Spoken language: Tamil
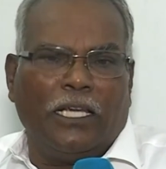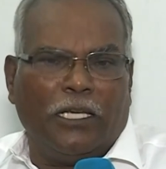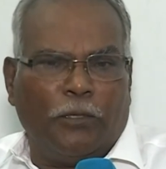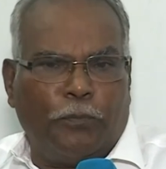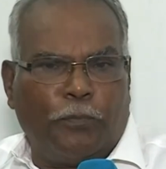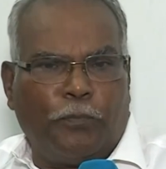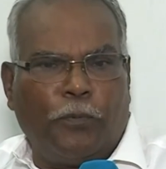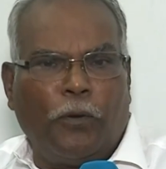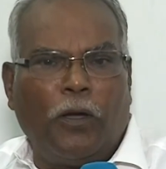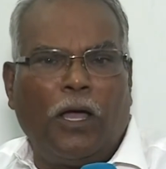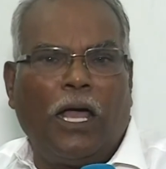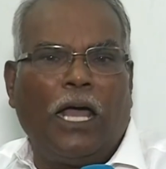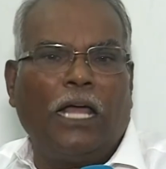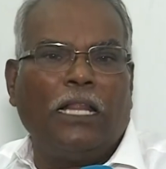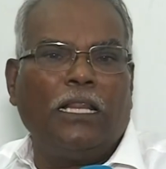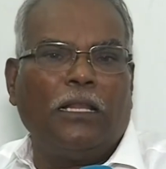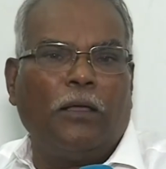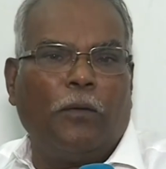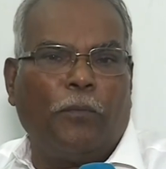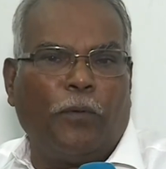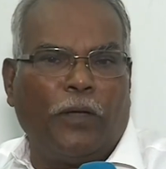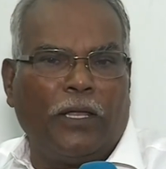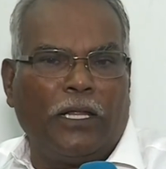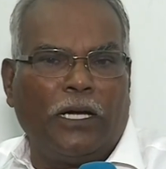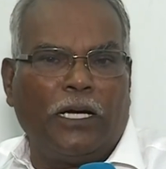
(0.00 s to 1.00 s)
இப்போ அந்த
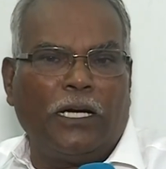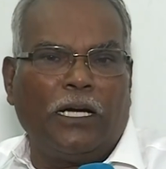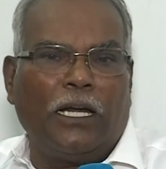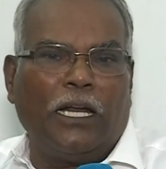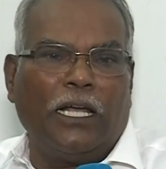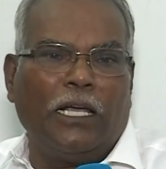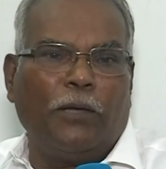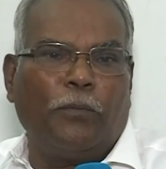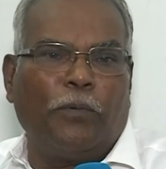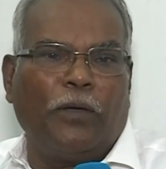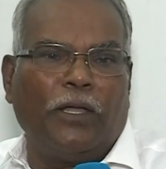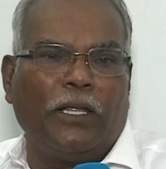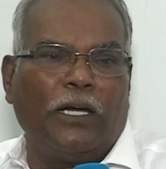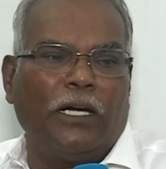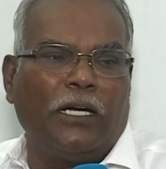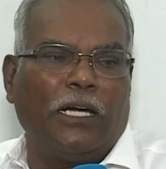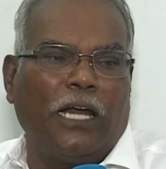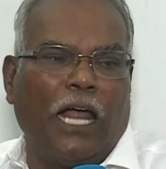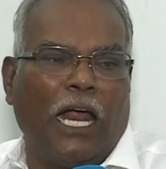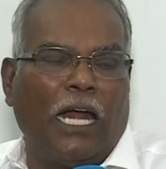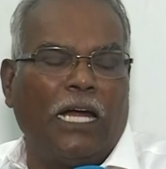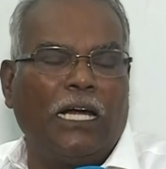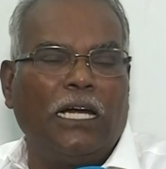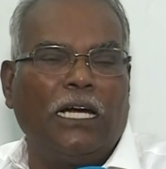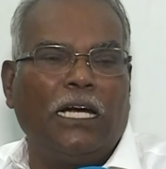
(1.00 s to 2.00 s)
பதினெட்டு பதினெட்டு
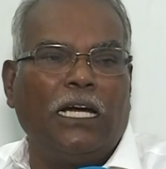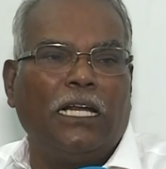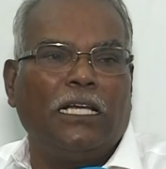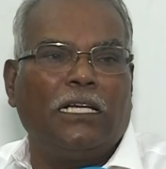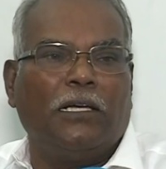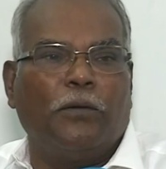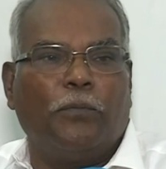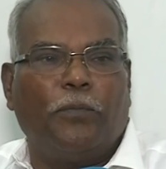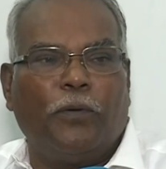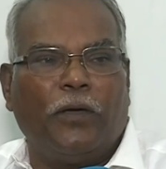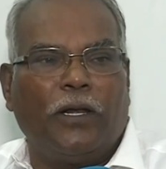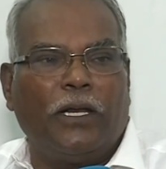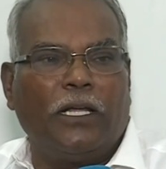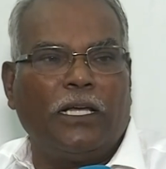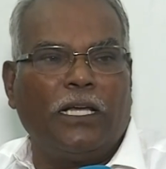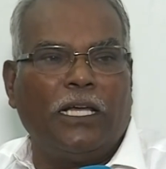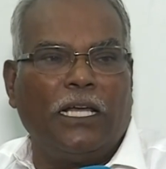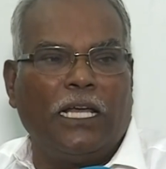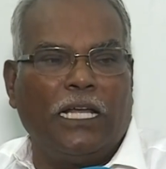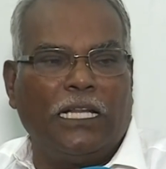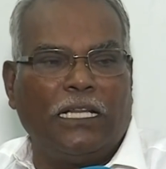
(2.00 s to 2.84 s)
ஆண்டுகளுக்கு பிறகு